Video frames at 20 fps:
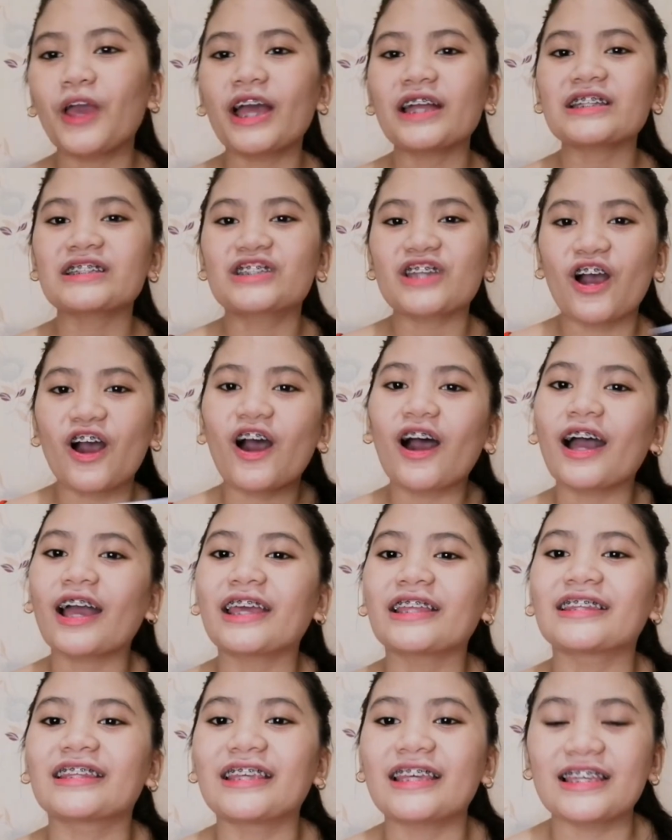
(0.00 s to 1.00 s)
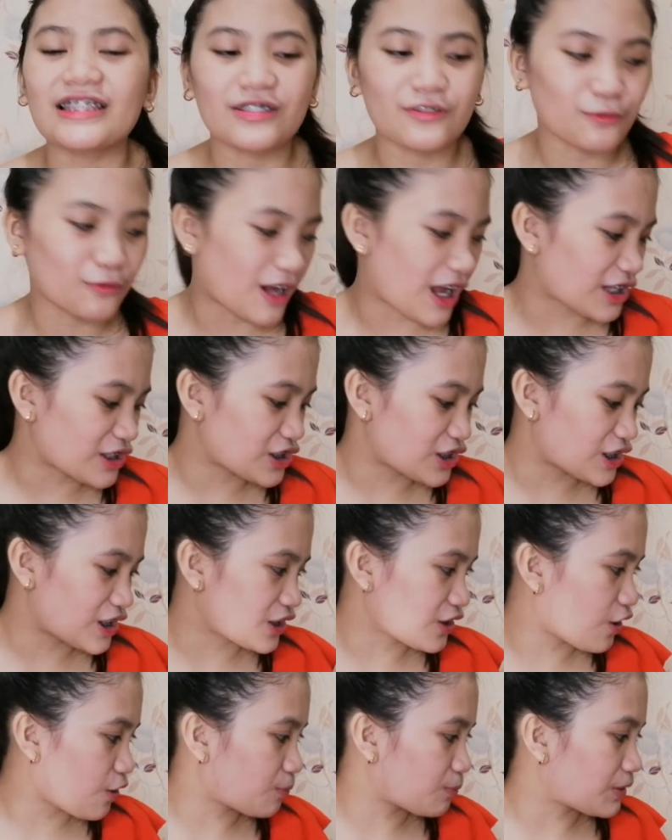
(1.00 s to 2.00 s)
you enjoyed this
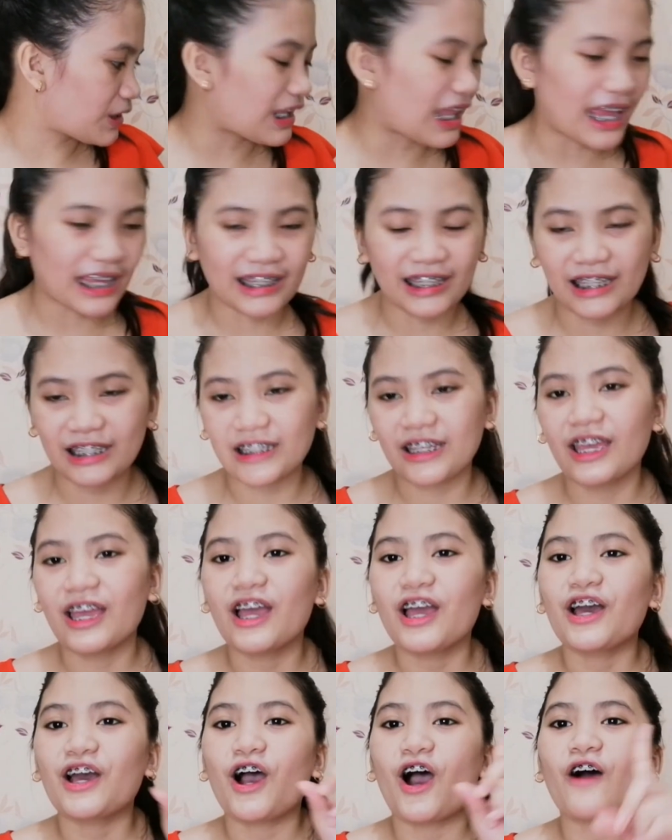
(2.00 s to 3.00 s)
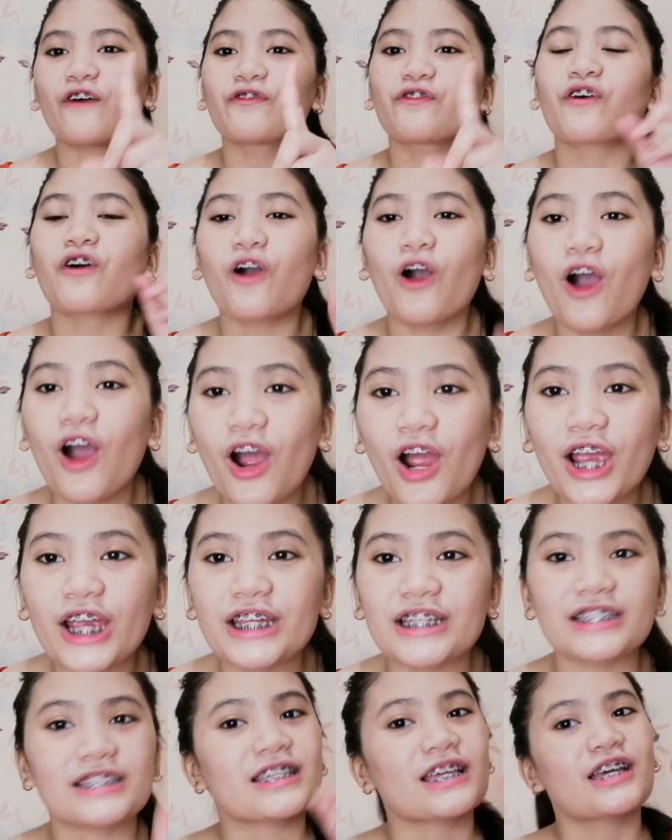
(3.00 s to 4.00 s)
watching. Hope you like it. Of
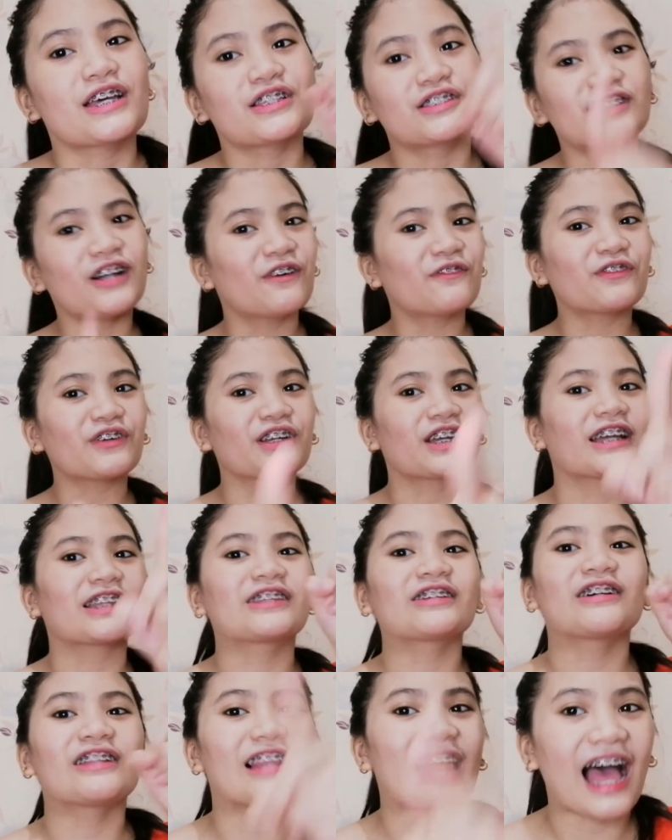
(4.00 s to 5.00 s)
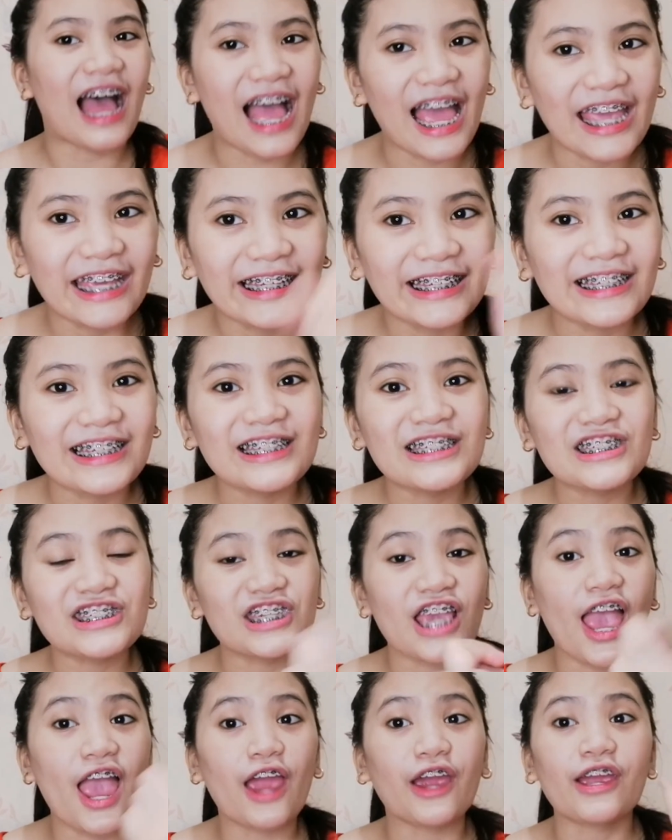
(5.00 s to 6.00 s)
course, Don't forget to like,
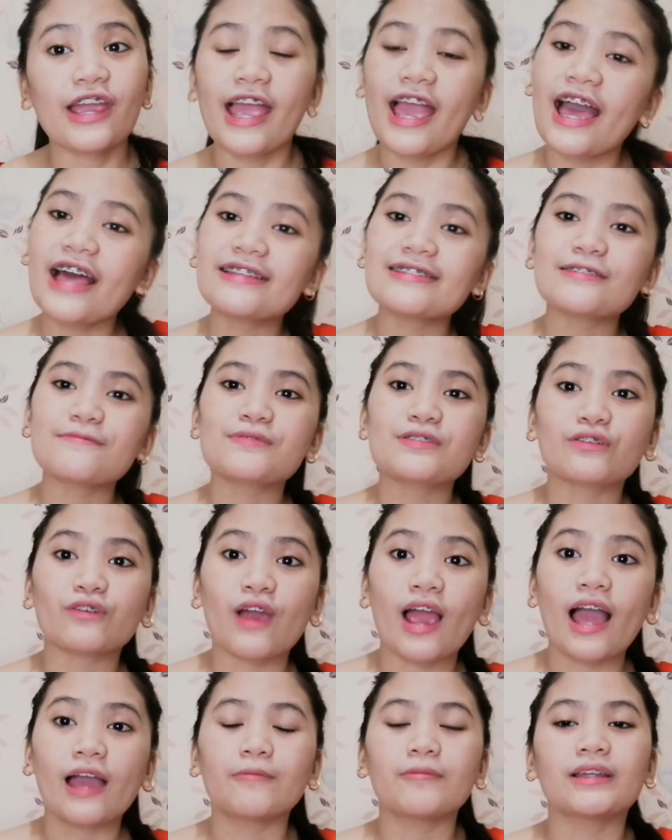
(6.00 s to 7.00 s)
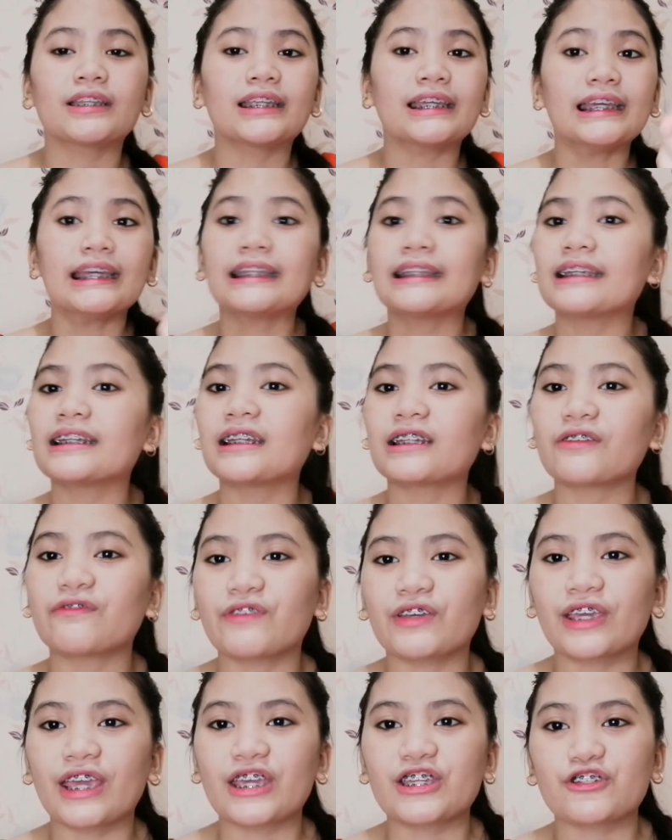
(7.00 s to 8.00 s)
share, and subscribe and hit the
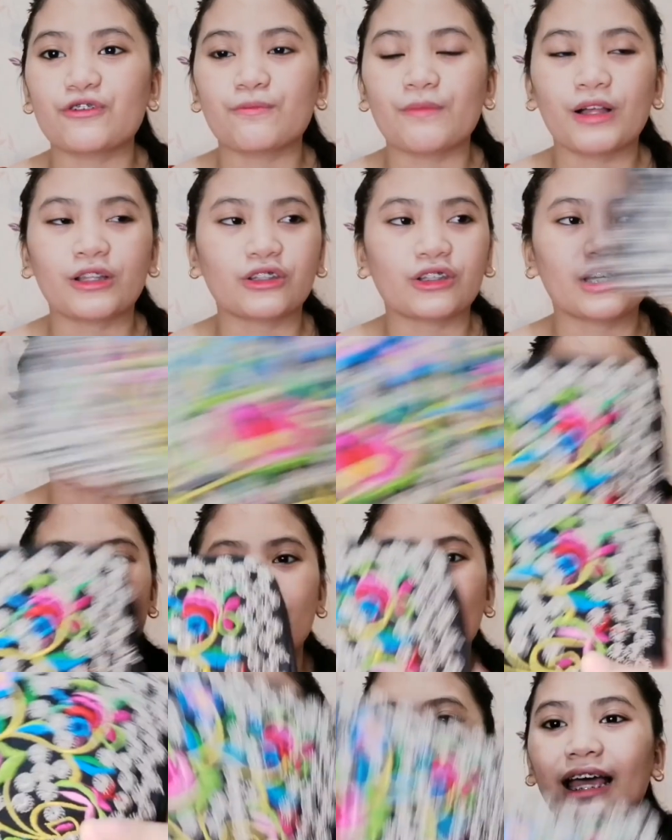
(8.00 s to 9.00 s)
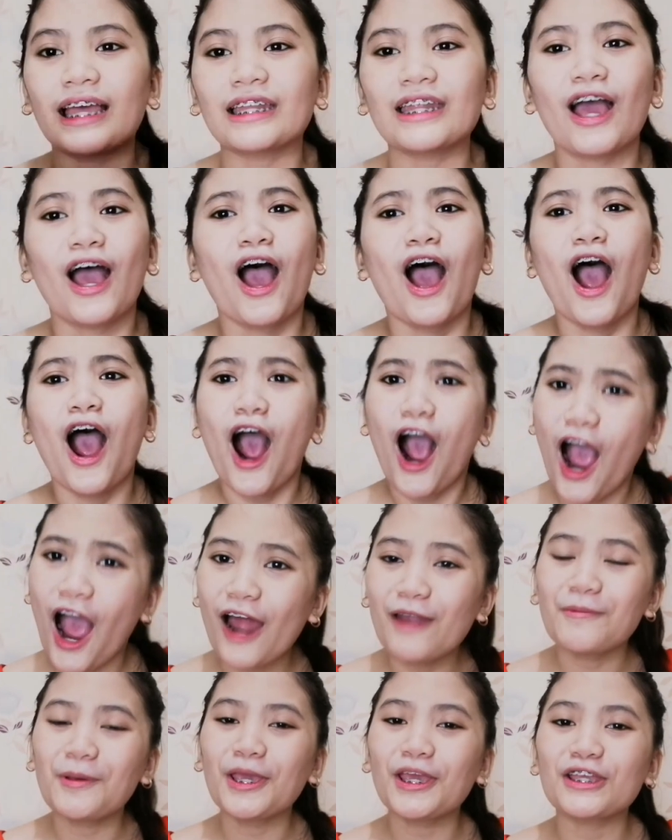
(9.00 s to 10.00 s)
notification bell to get updated
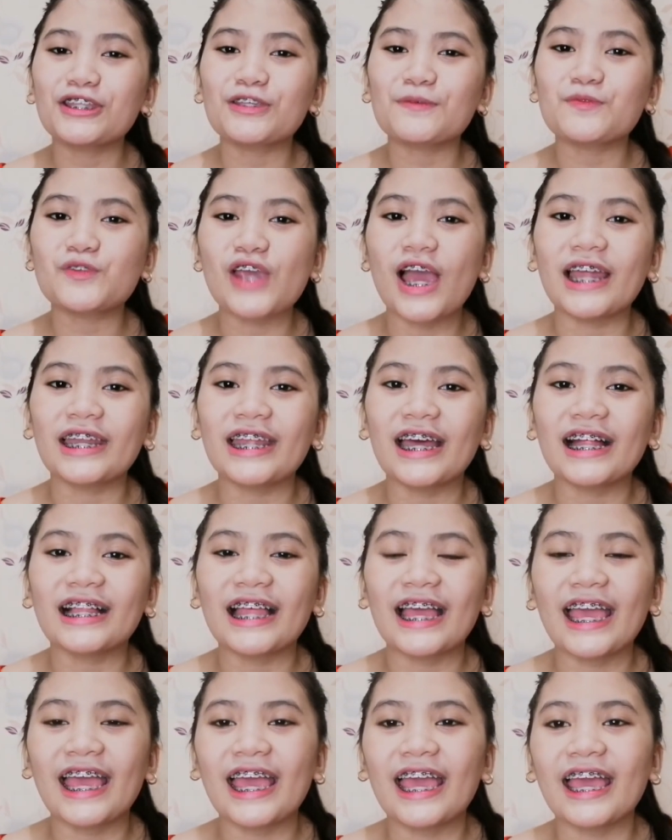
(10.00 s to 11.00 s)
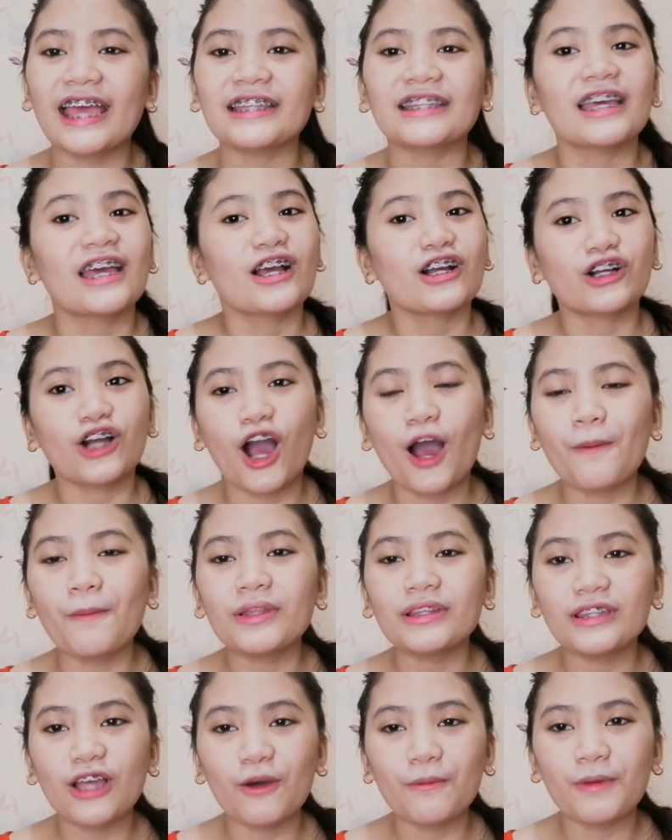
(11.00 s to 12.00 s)
on my YouTube channel and
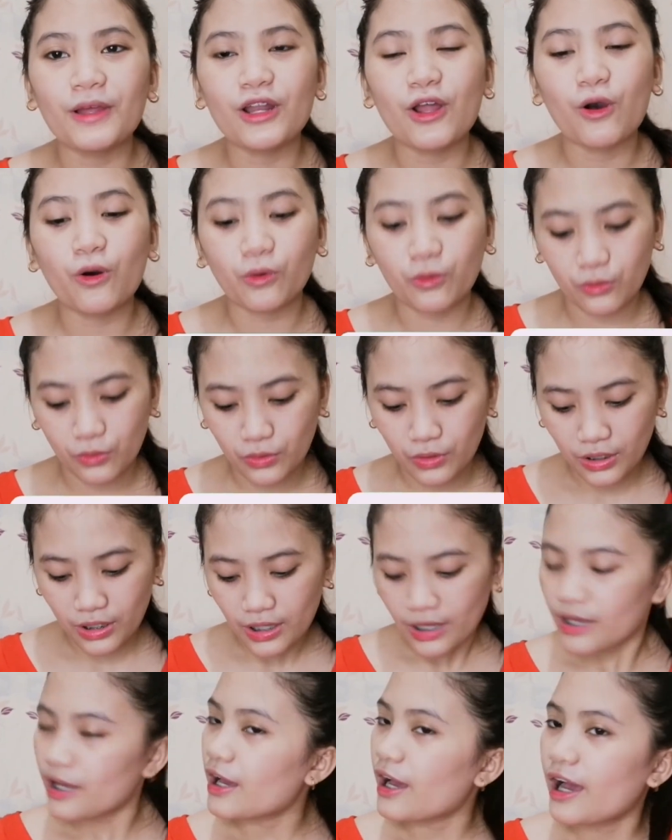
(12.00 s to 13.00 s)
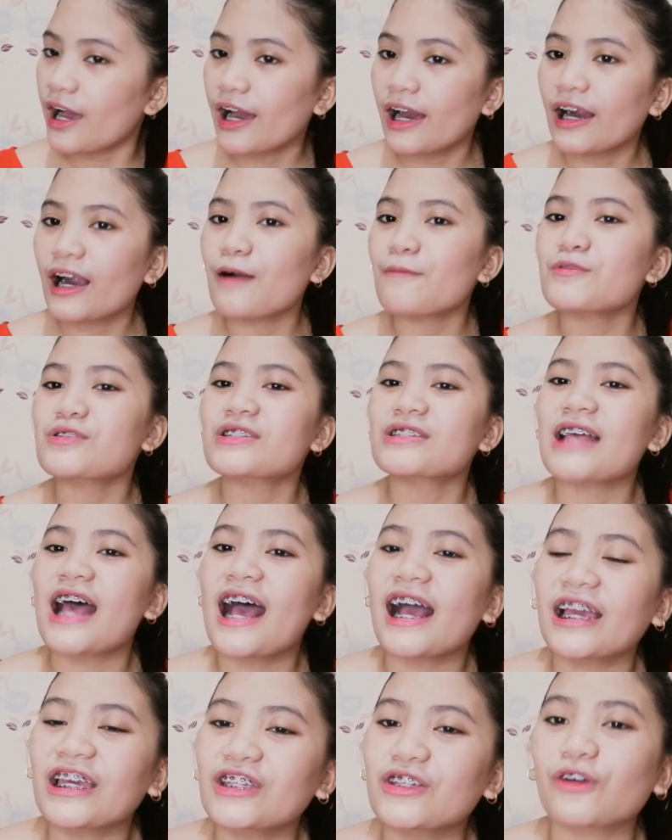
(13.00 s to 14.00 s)
comment down below kung kamusta
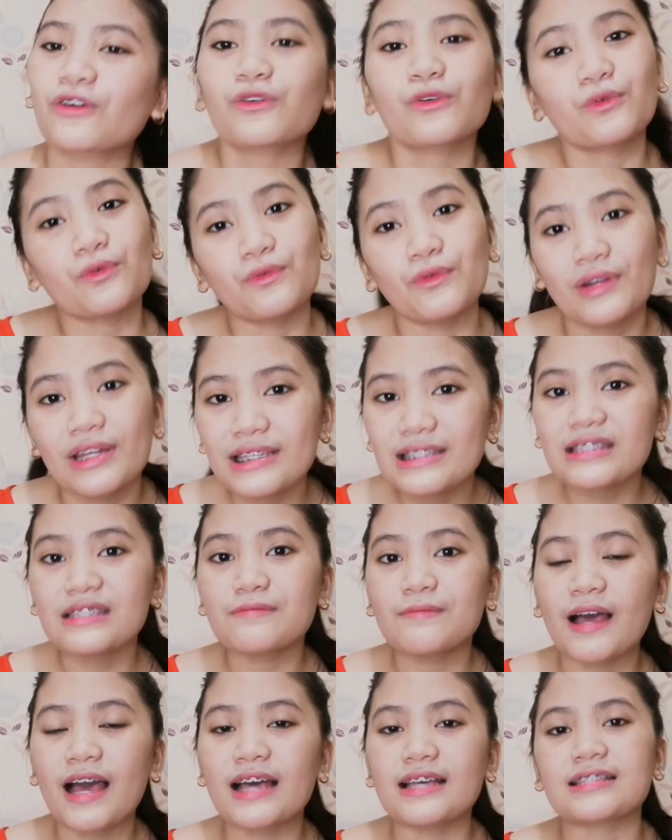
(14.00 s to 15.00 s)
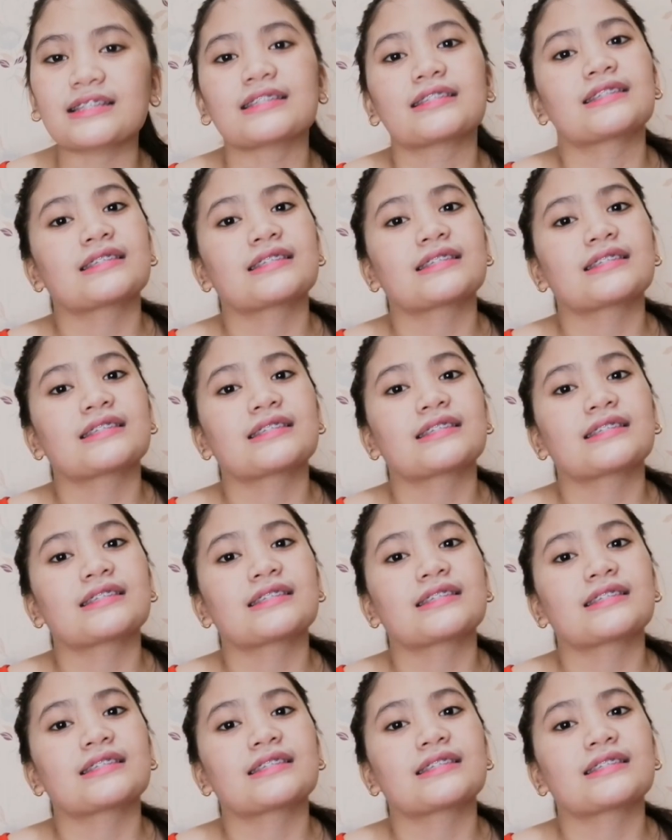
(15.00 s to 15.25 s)
ang inyong Christmas